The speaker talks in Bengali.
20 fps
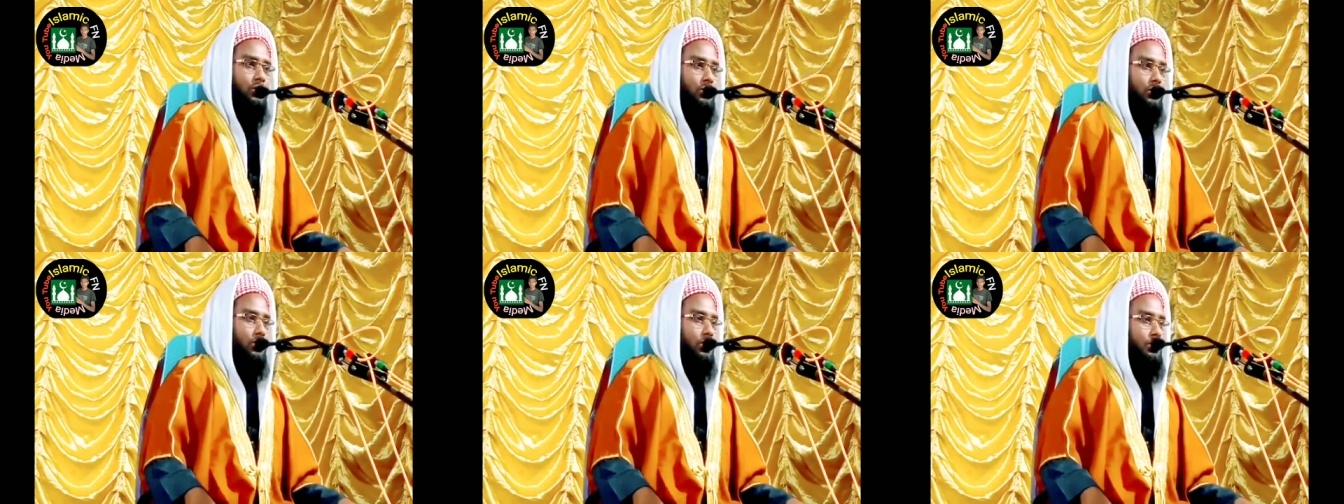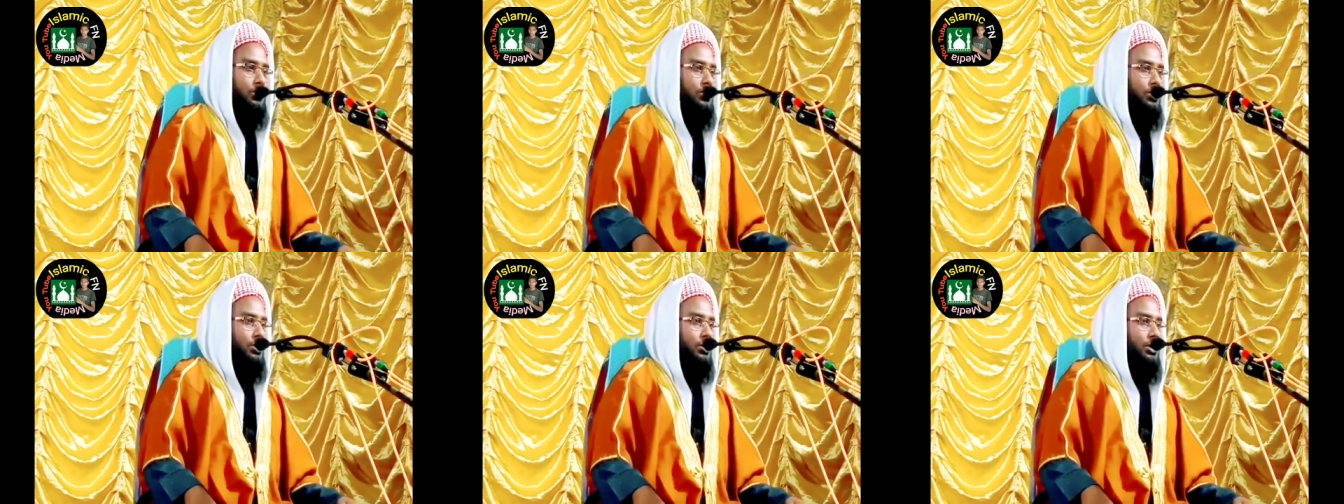
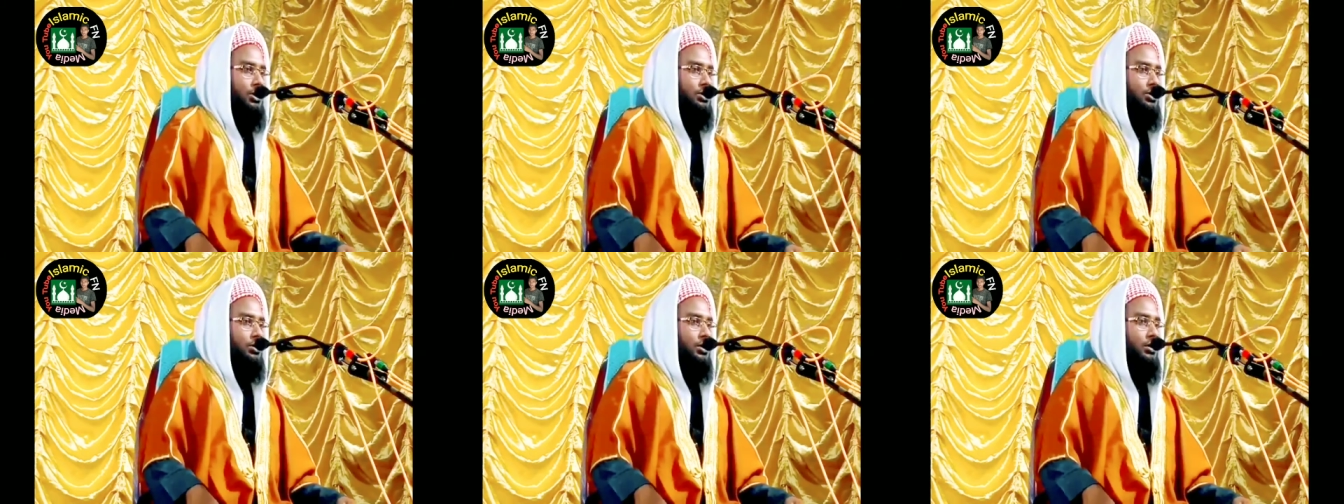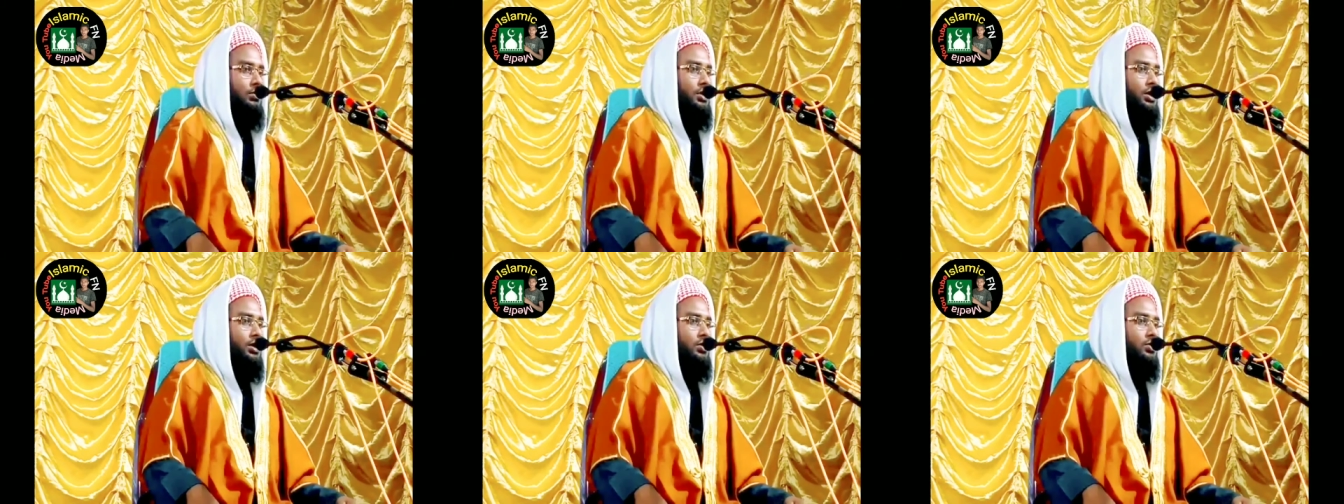তখন সঙ্গে
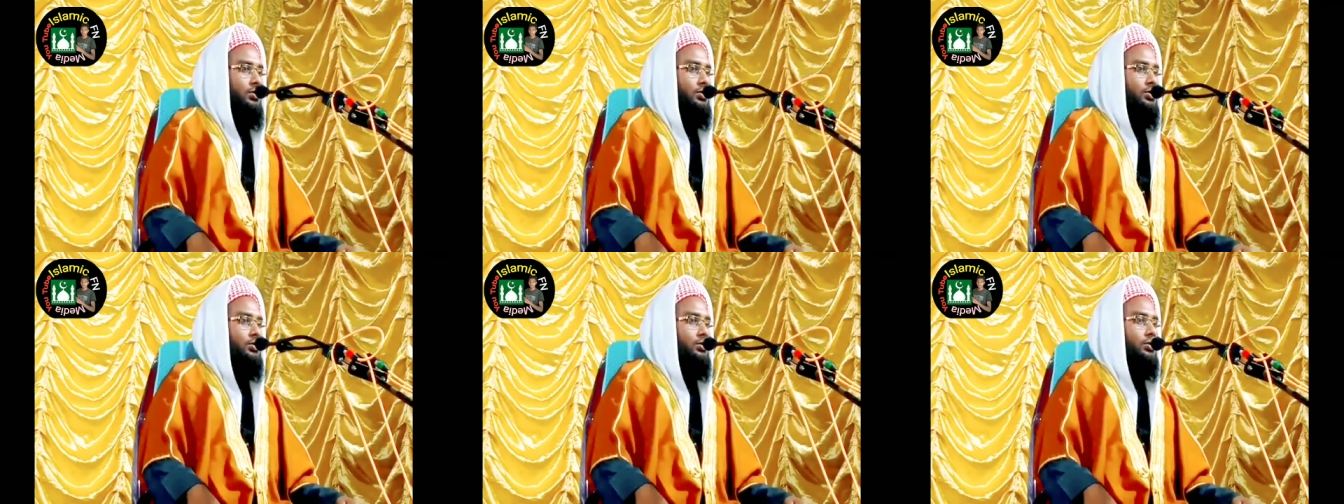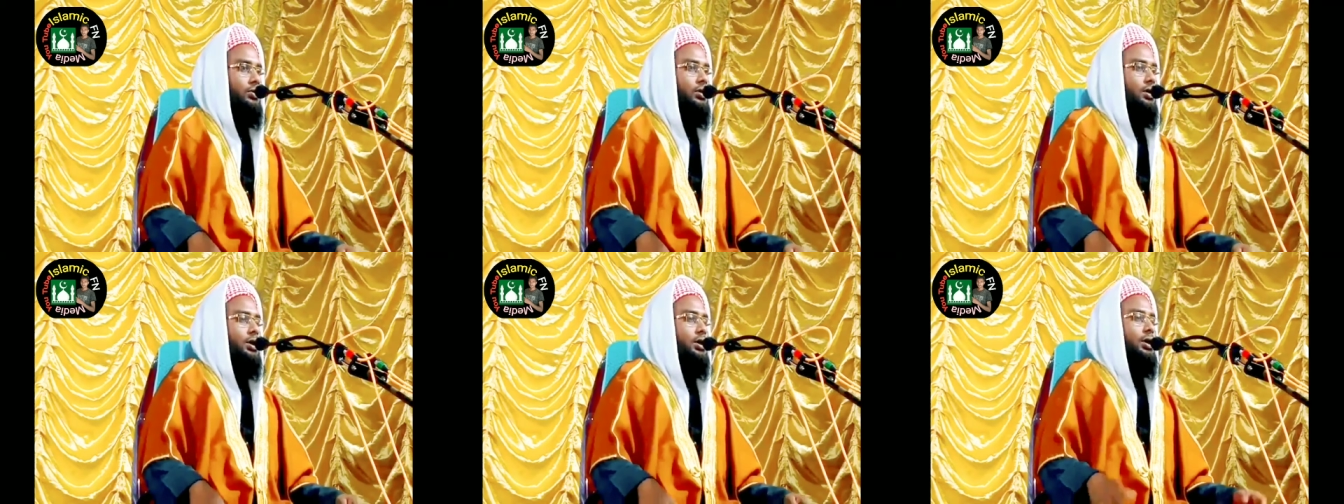সঙ্গে বলেন
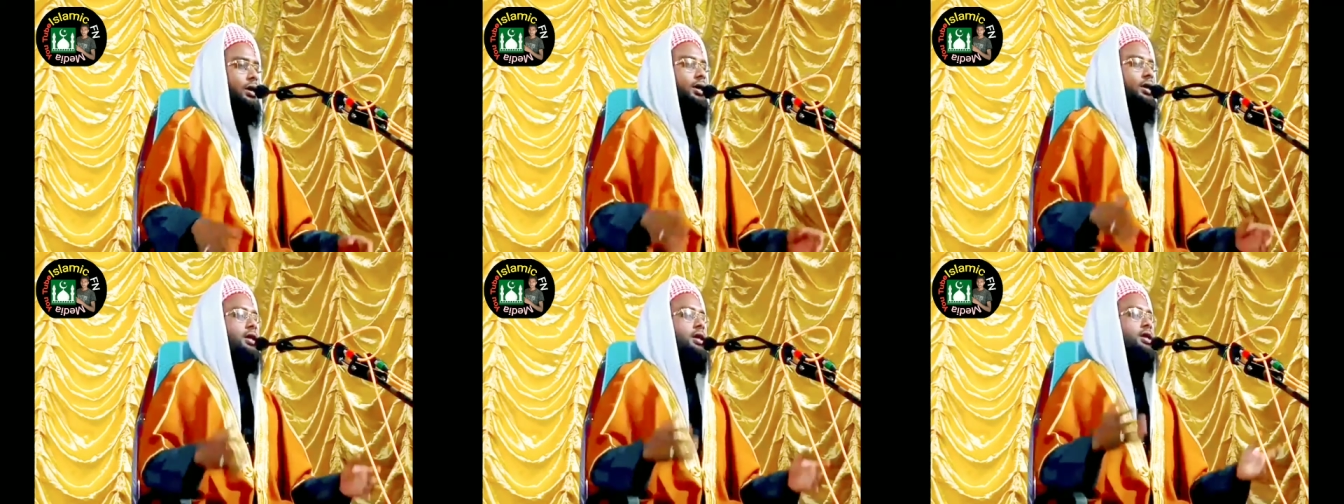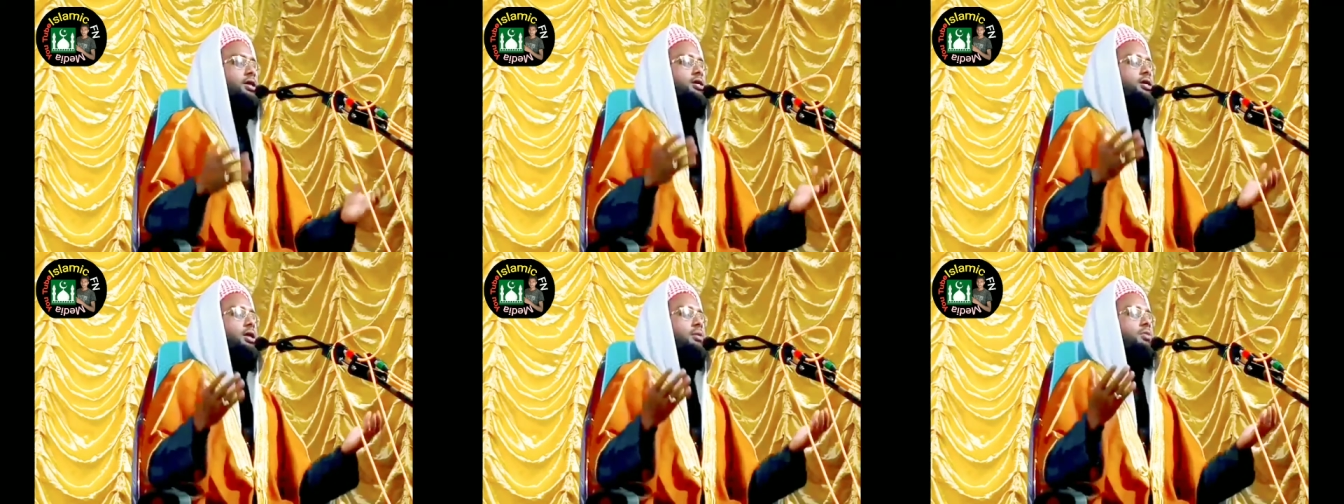হুজুর এই
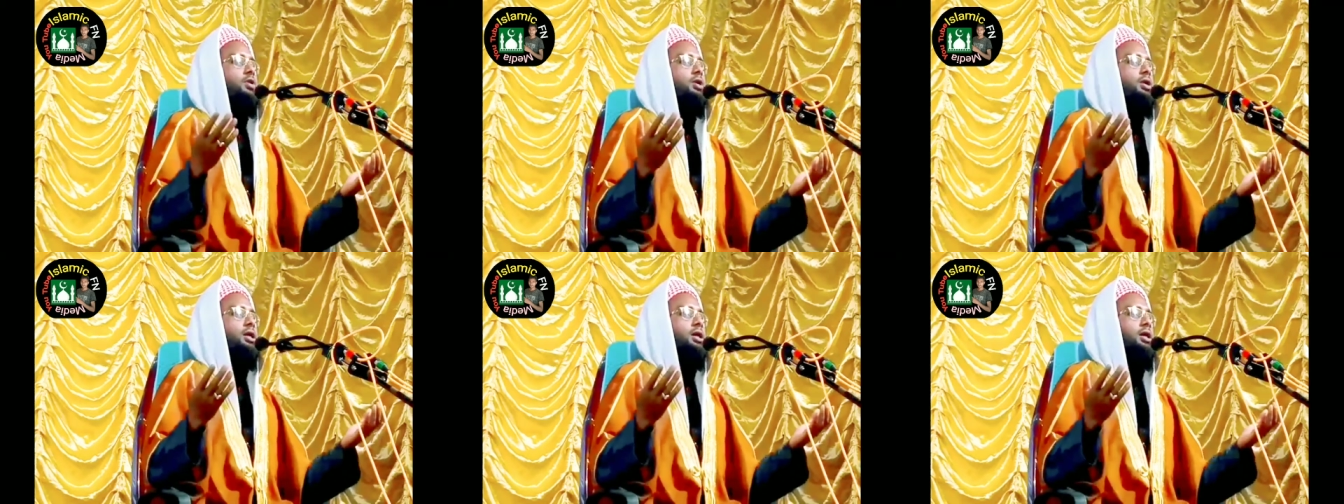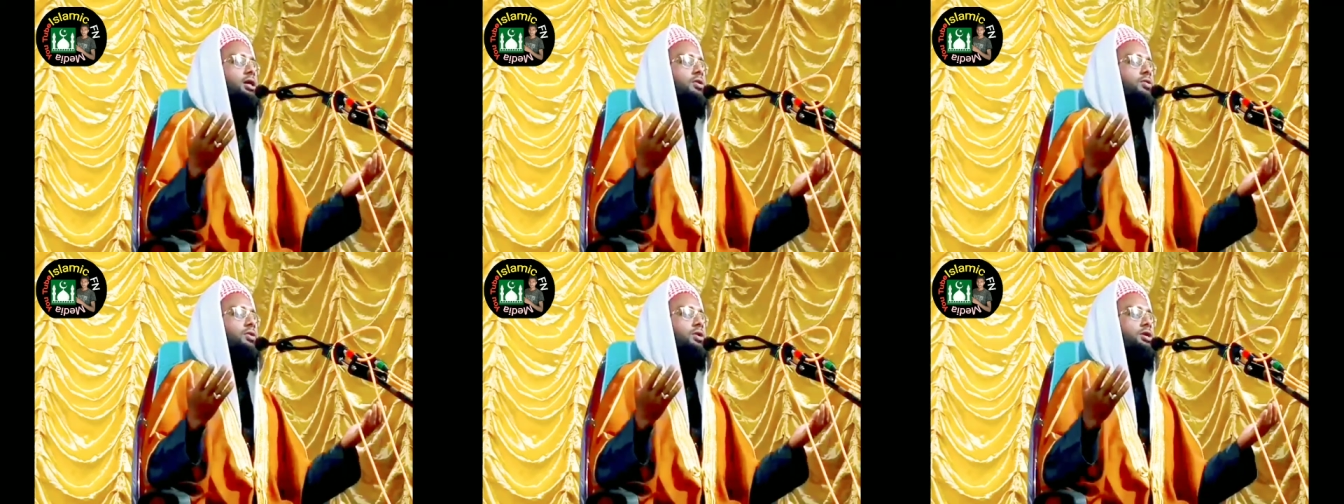কাজটা আমি
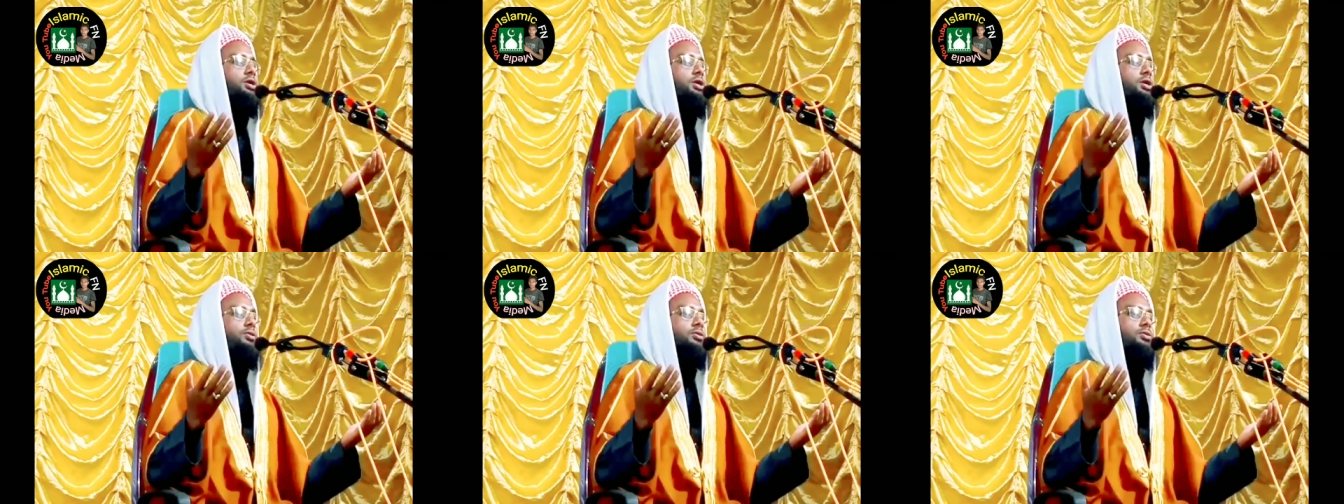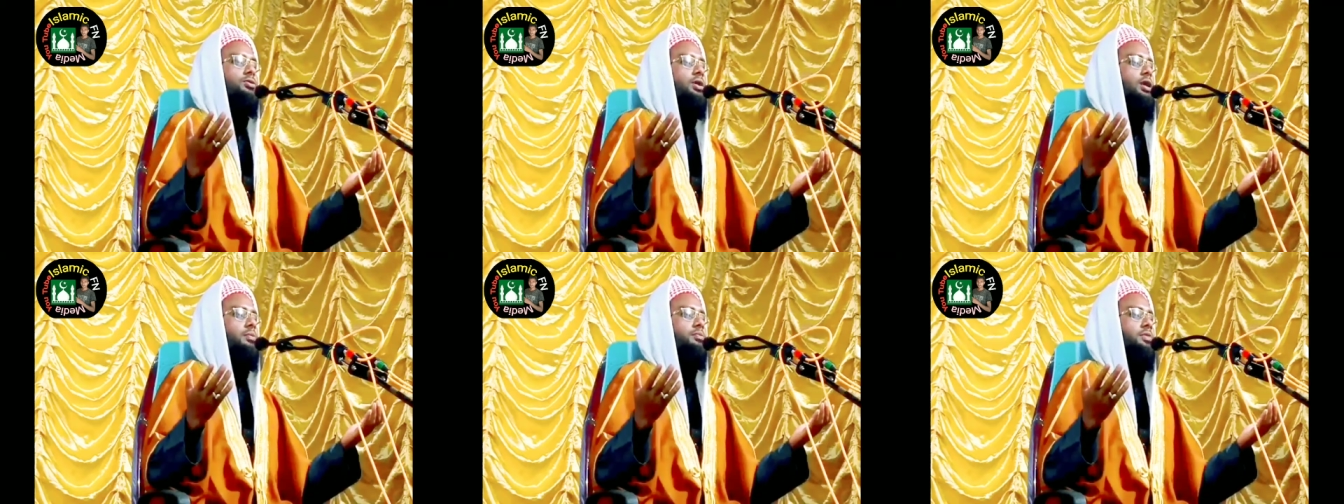অন্যায় করেছি
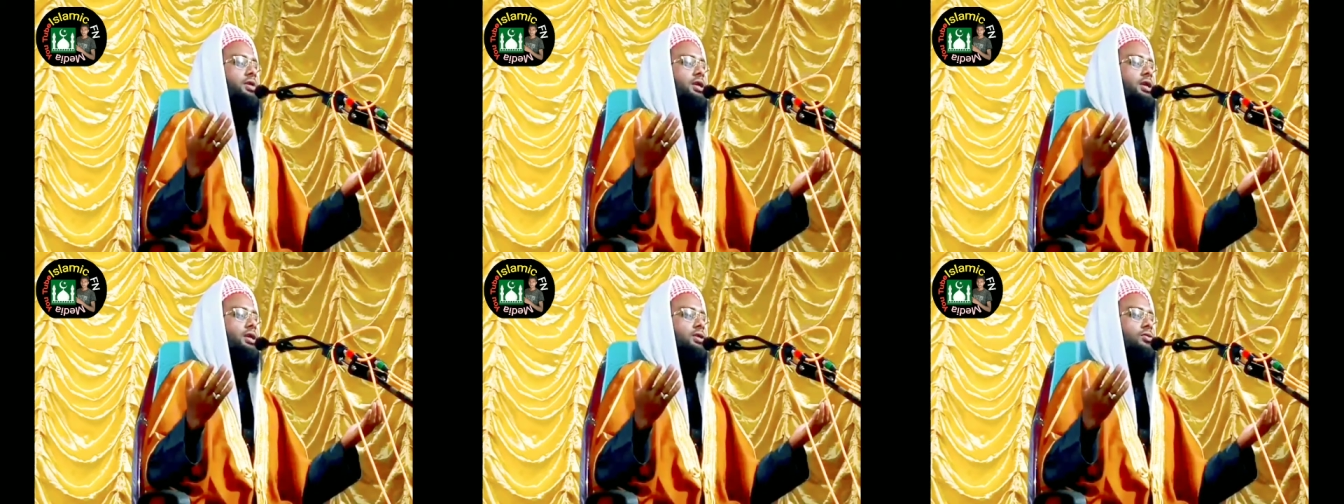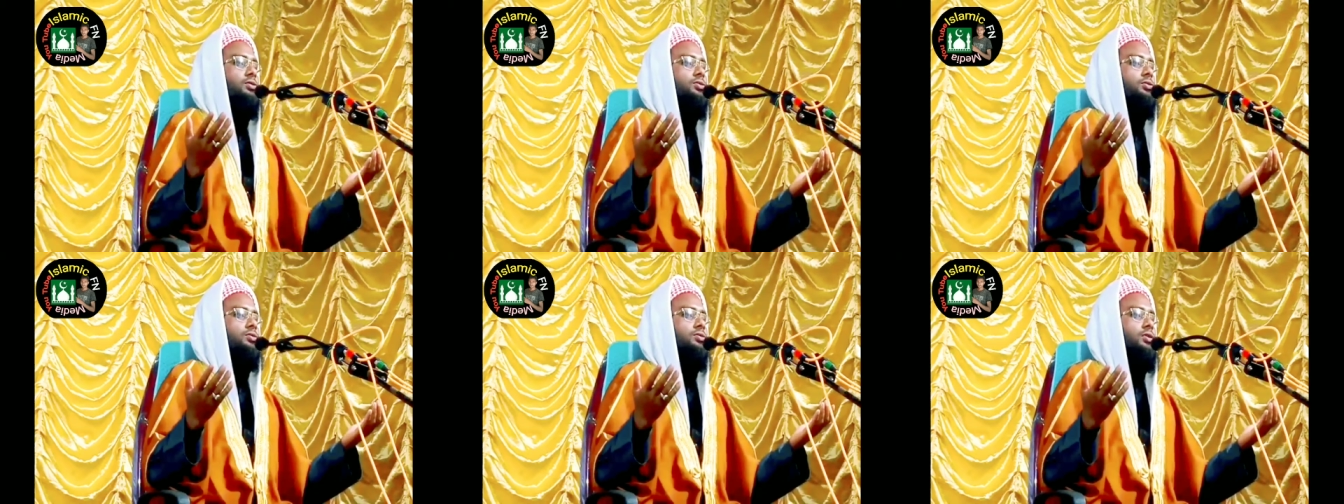হুজুর আপনার
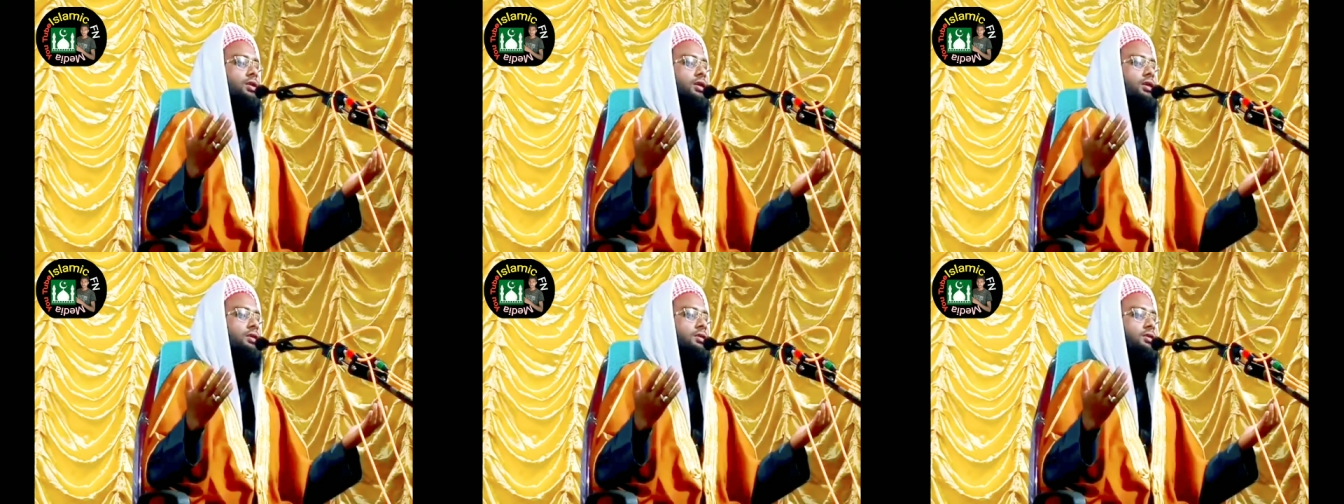এত সুন্দর